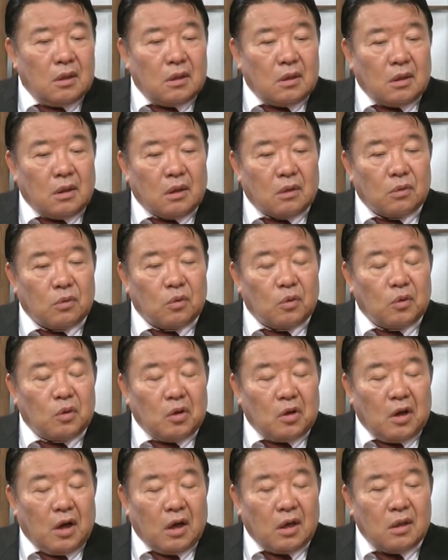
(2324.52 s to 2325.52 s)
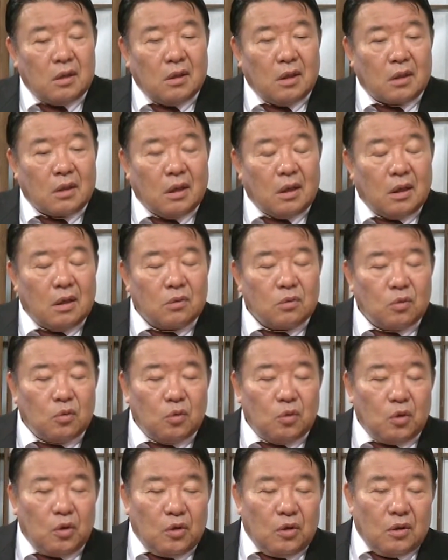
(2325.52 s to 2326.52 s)
あのあれだけあ
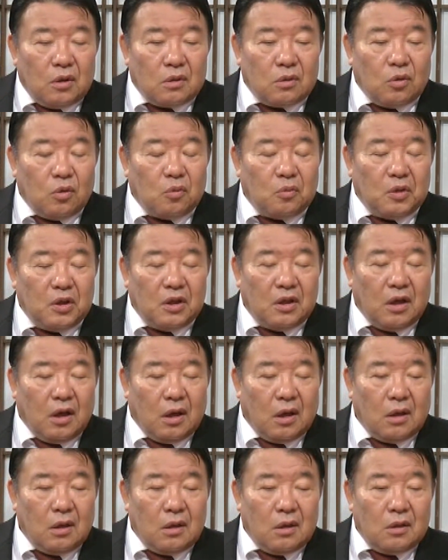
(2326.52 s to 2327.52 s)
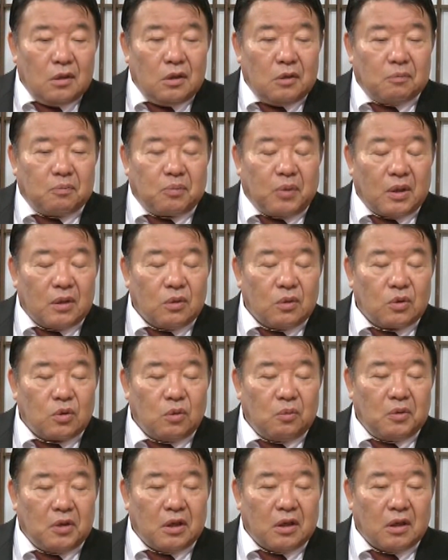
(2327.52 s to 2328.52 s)
の農民や一般の庶
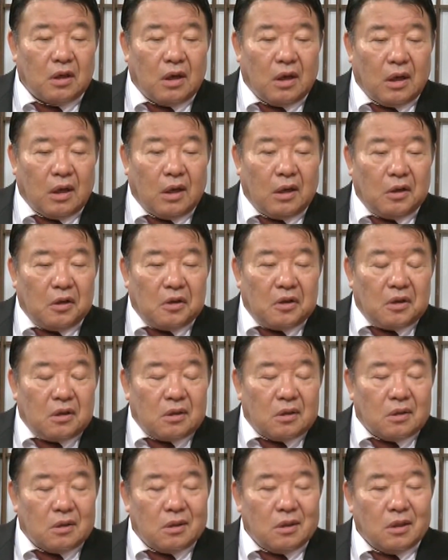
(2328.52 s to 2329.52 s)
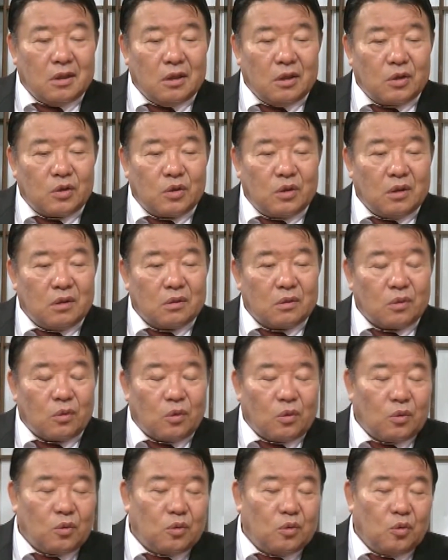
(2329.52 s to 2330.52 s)
民がイギリスでいうとこ
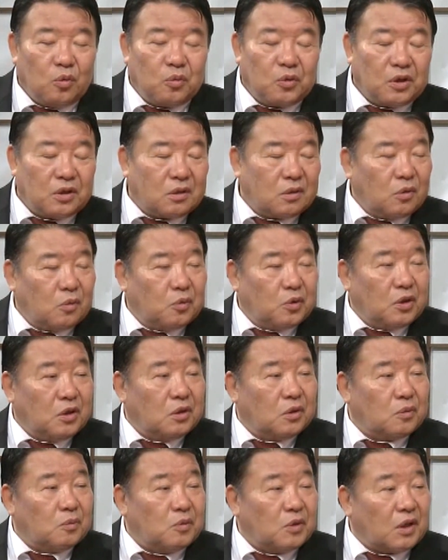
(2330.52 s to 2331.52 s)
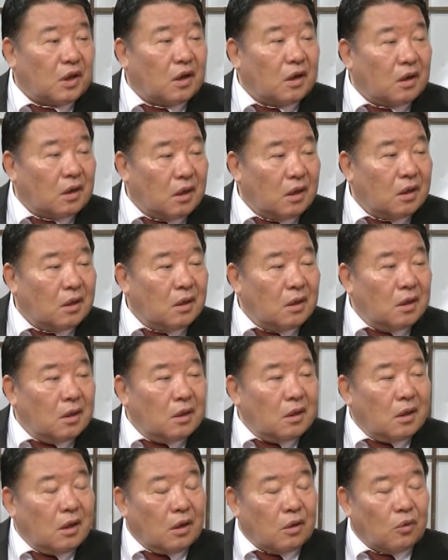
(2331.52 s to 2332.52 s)
ろのノーブレス・オブリージョンみたいなね、う
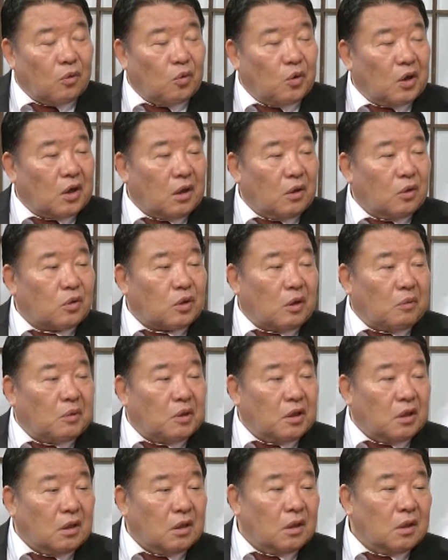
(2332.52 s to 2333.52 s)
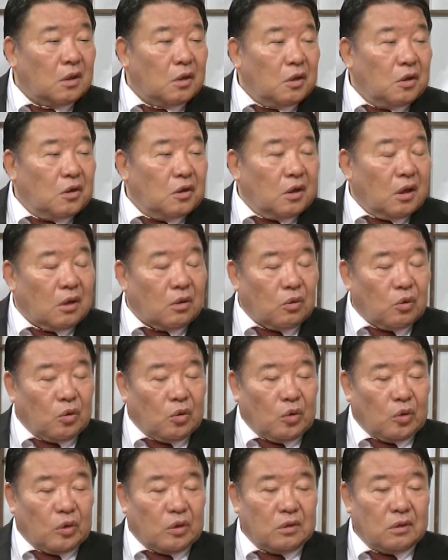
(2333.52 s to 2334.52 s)
ん、あの公のためにあ
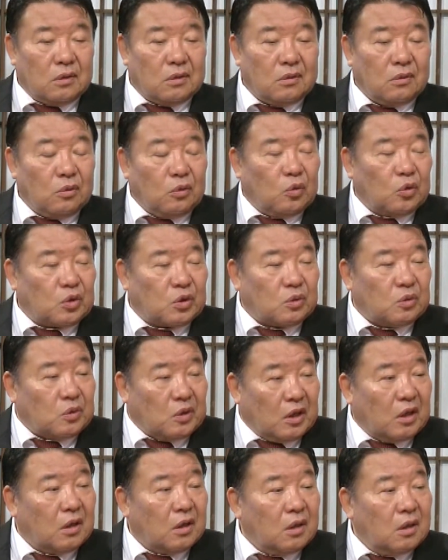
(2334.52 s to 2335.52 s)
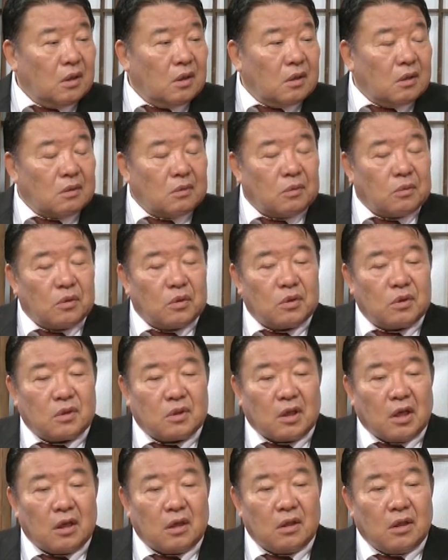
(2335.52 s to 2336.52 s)
の大しくね、えー、出
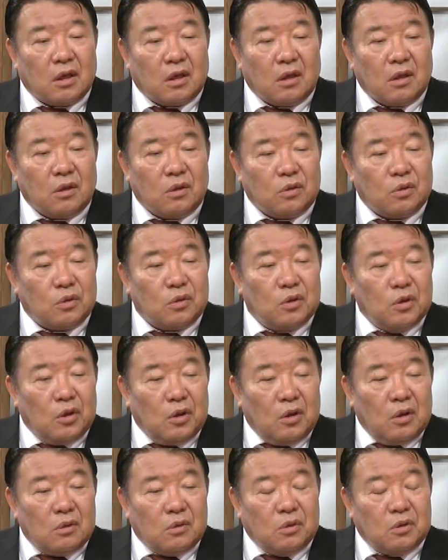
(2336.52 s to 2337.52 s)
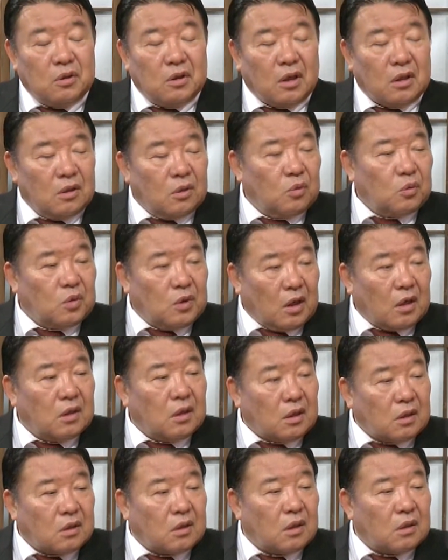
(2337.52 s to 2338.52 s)
撃できる国は日本だけ
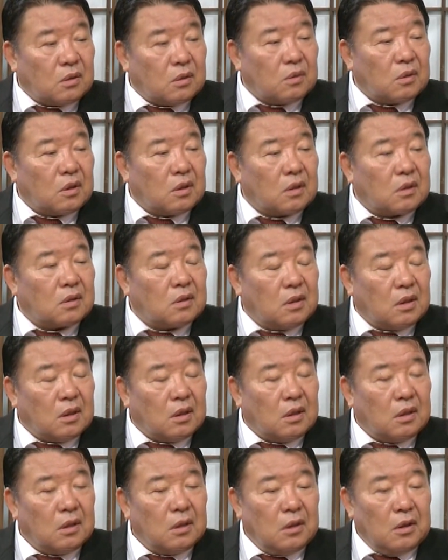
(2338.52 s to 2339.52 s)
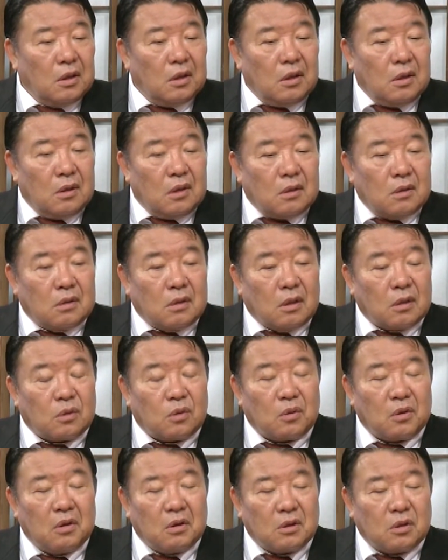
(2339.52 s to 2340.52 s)
だったっていうかですね、うん、そ
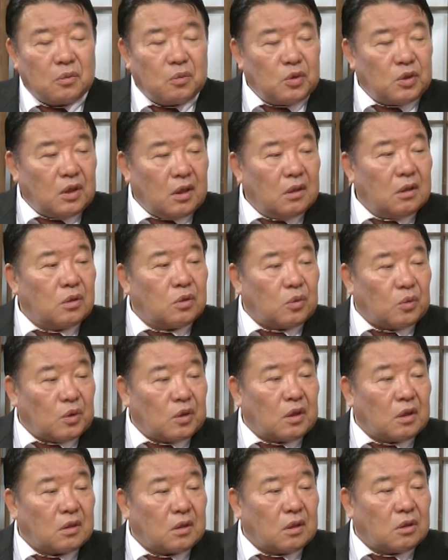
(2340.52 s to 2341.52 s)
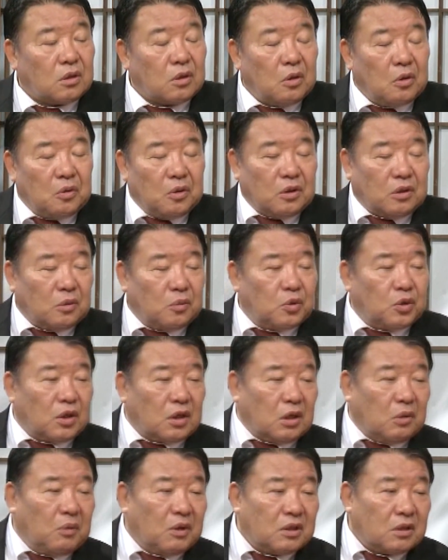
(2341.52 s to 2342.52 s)
それは潰したいでしょうね確かで潰して
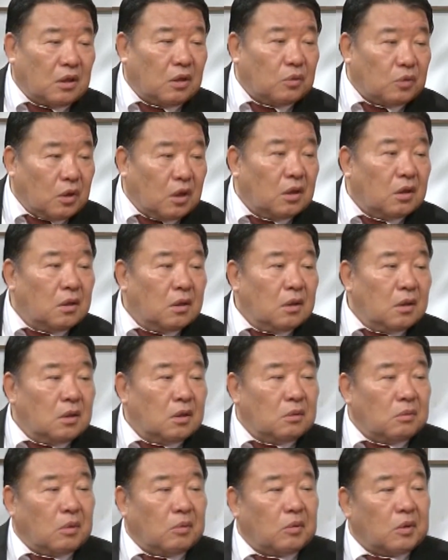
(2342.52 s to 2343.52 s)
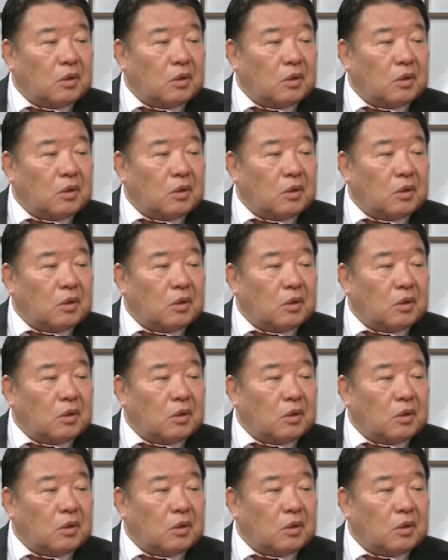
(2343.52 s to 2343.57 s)
きましたよね今ま